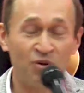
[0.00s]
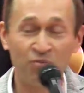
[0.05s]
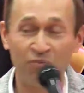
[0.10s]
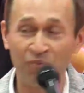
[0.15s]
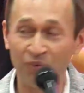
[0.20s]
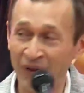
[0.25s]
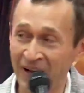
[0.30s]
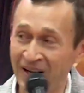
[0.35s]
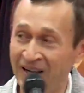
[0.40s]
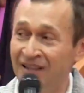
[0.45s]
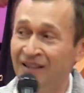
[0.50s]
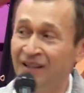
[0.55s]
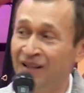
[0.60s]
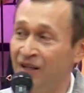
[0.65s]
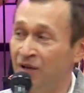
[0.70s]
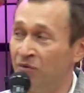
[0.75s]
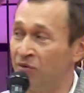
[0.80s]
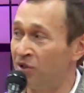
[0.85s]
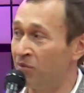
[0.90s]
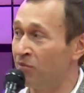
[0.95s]

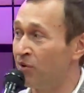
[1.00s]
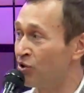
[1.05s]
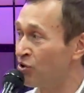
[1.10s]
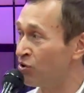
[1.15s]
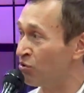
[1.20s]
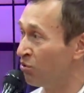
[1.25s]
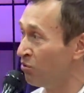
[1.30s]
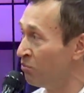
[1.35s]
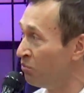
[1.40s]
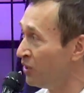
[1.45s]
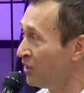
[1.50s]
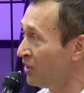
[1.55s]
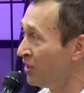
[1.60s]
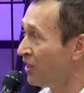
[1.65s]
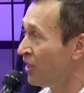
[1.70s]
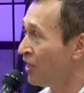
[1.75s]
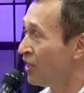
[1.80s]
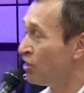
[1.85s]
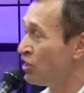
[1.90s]
благодарим Тебя, что мы